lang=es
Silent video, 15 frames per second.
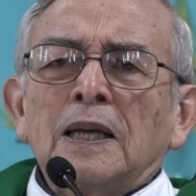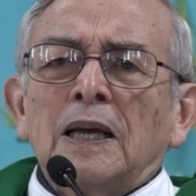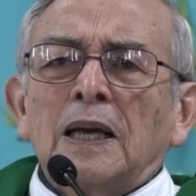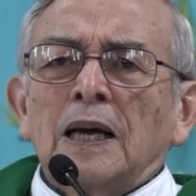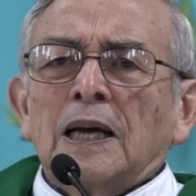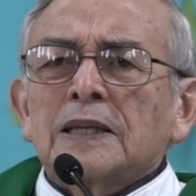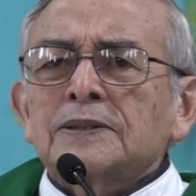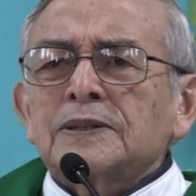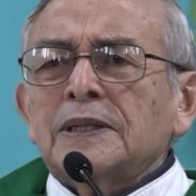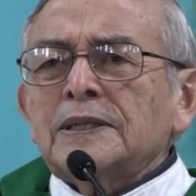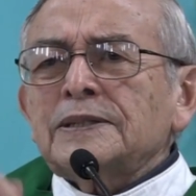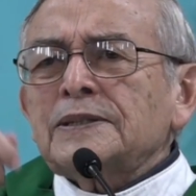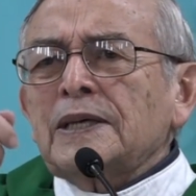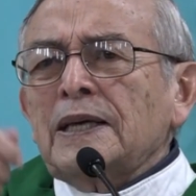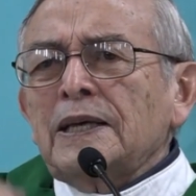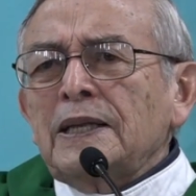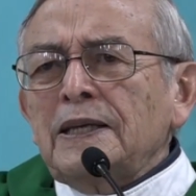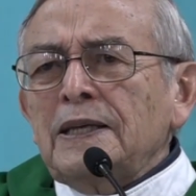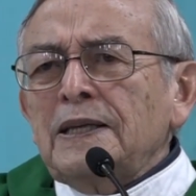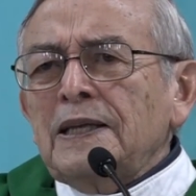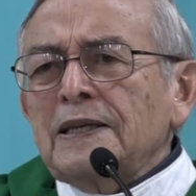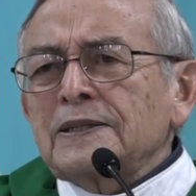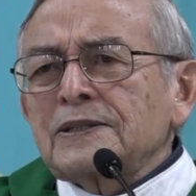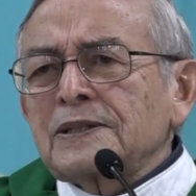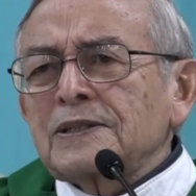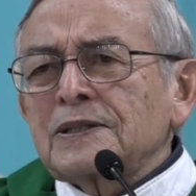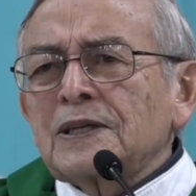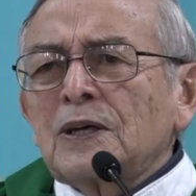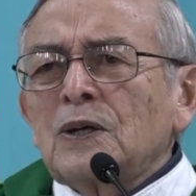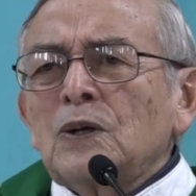a hacerse
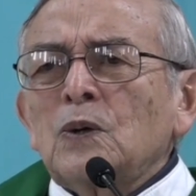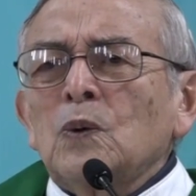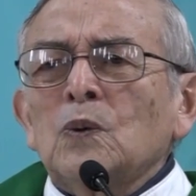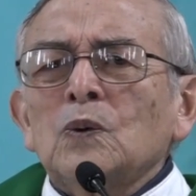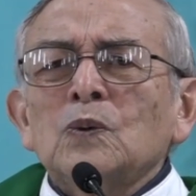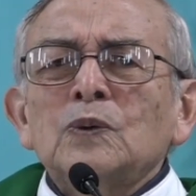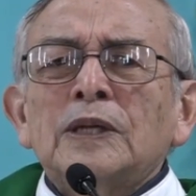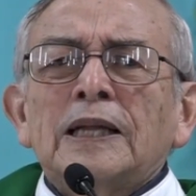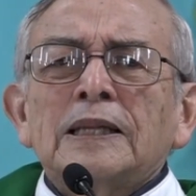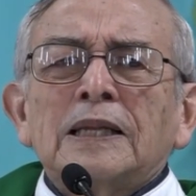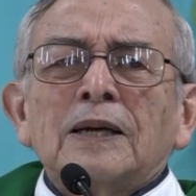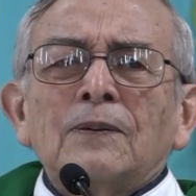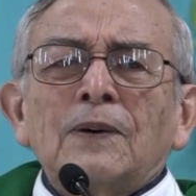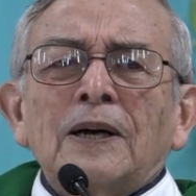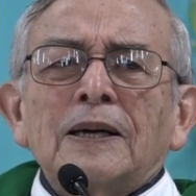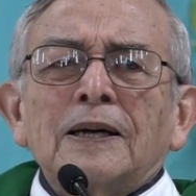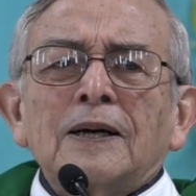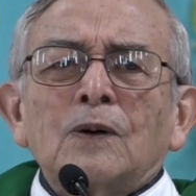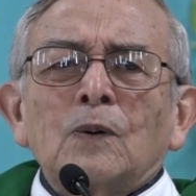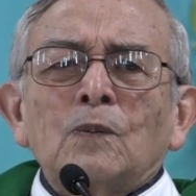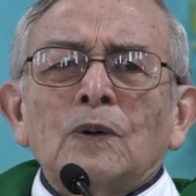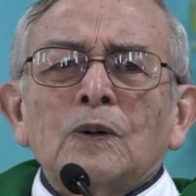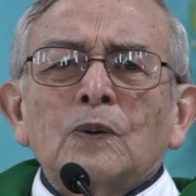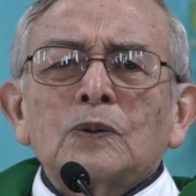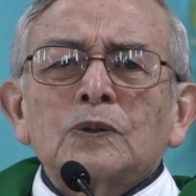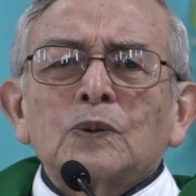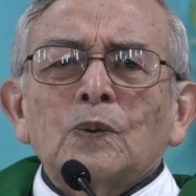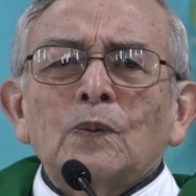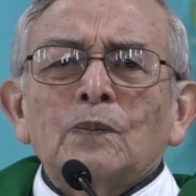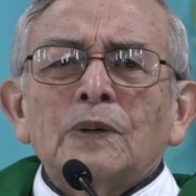heridas con una navaja como
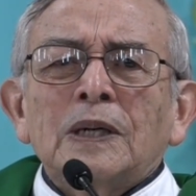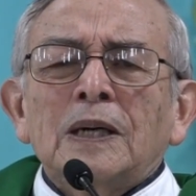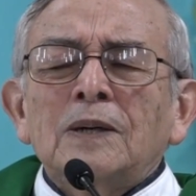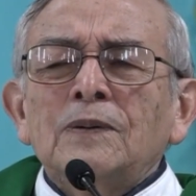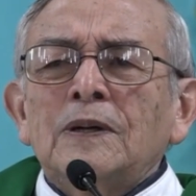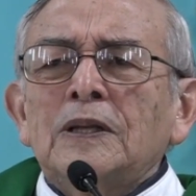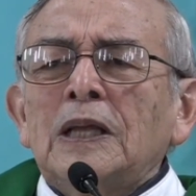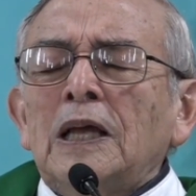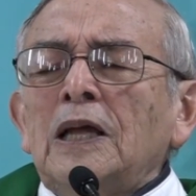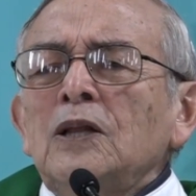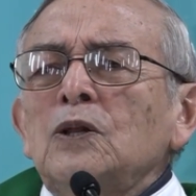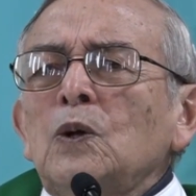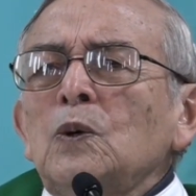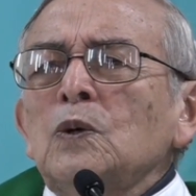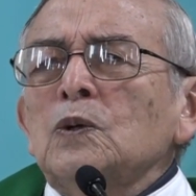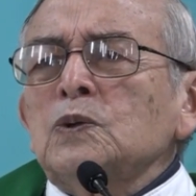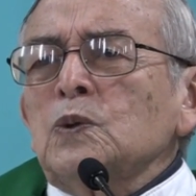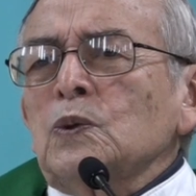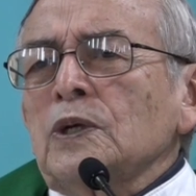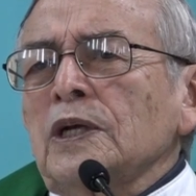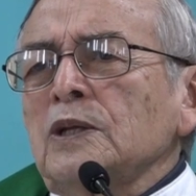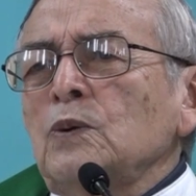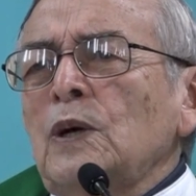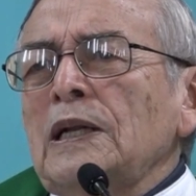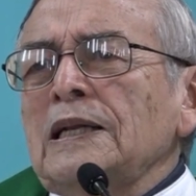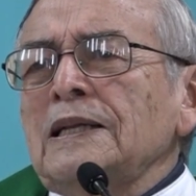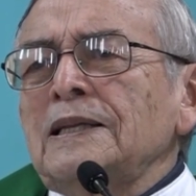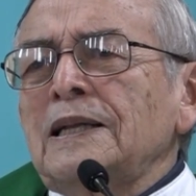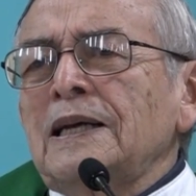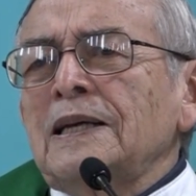acostumbraban, todo su ritual y
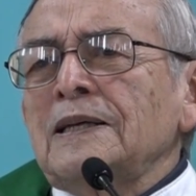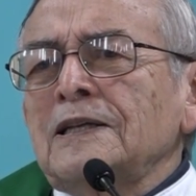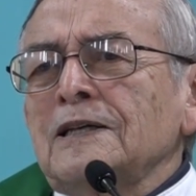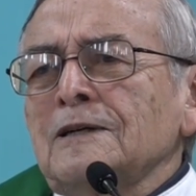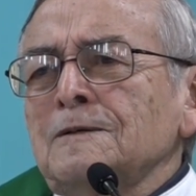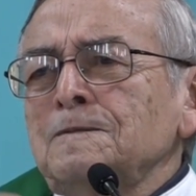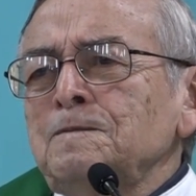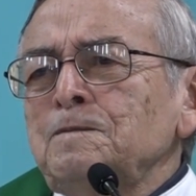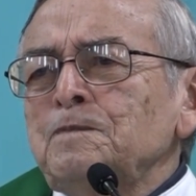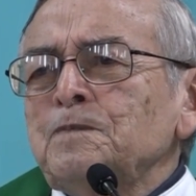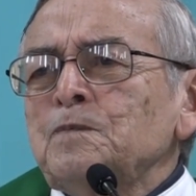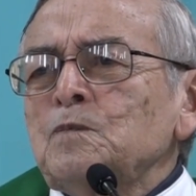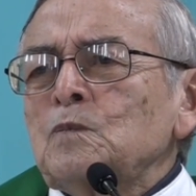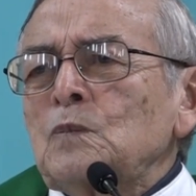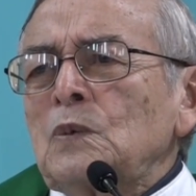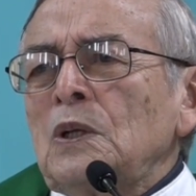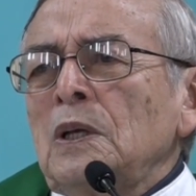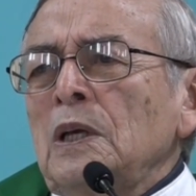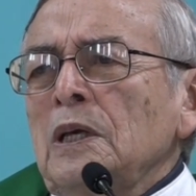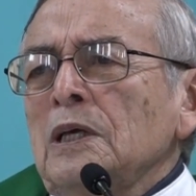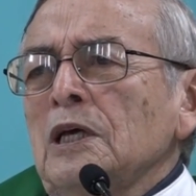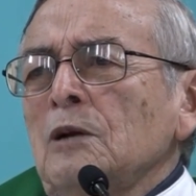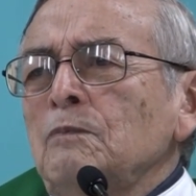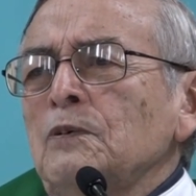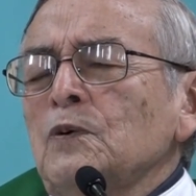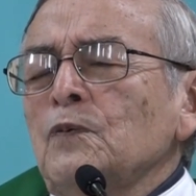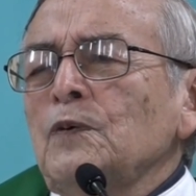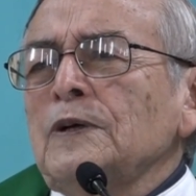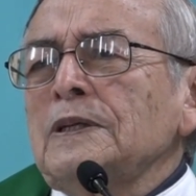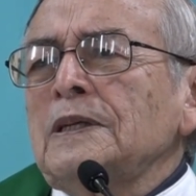nada y el
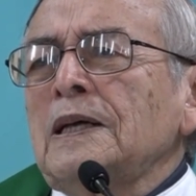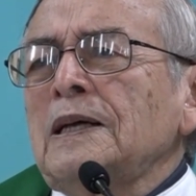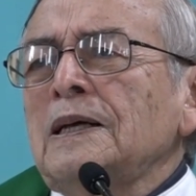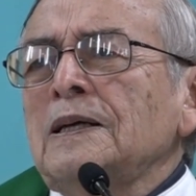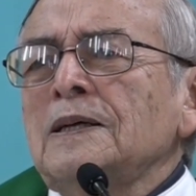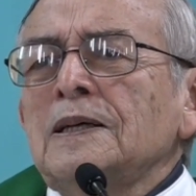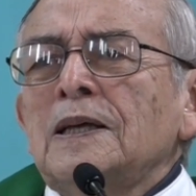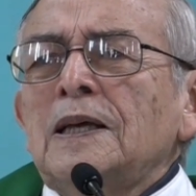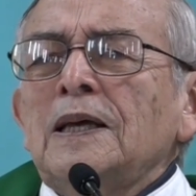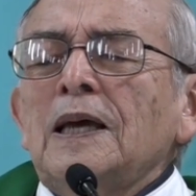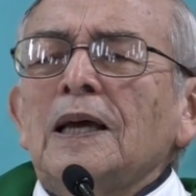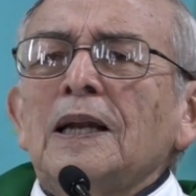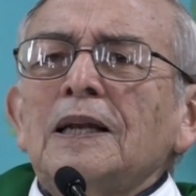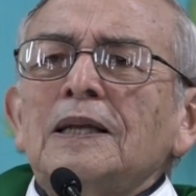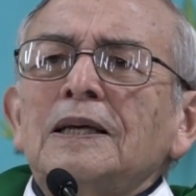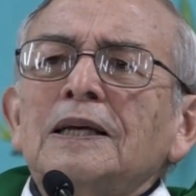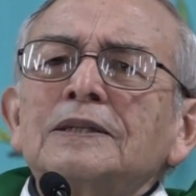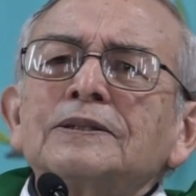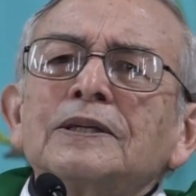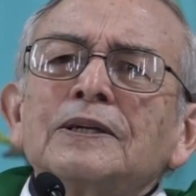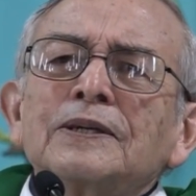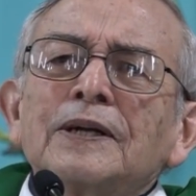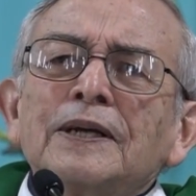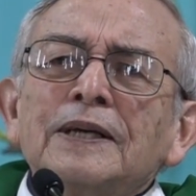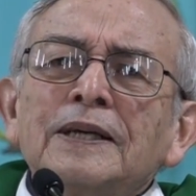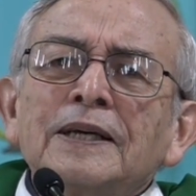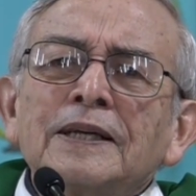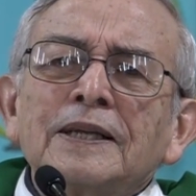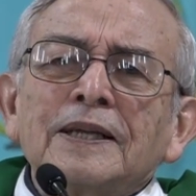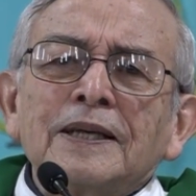profeta Elías se
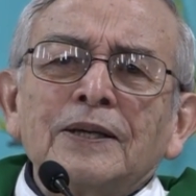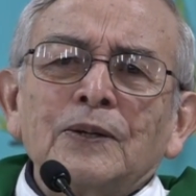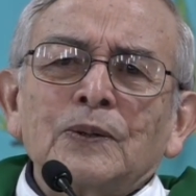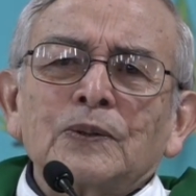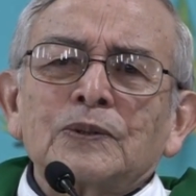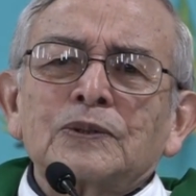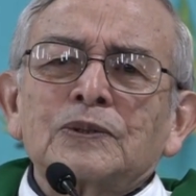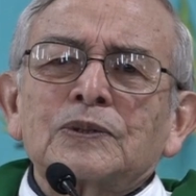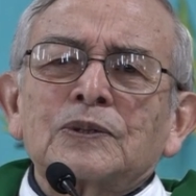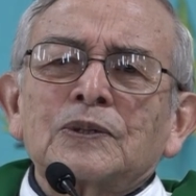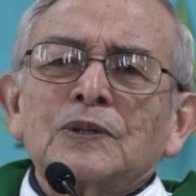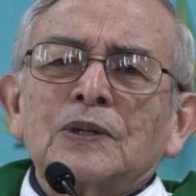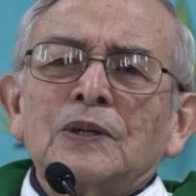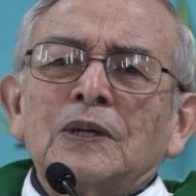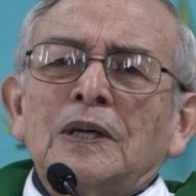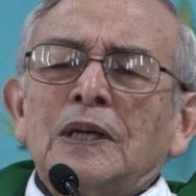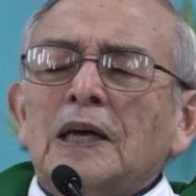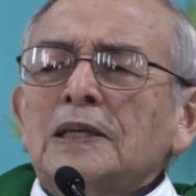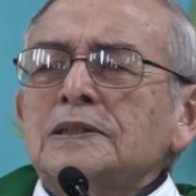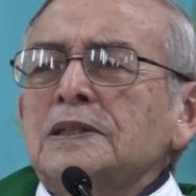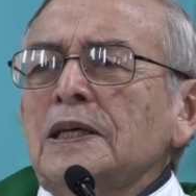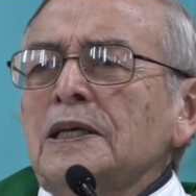reía de ellos. Hasta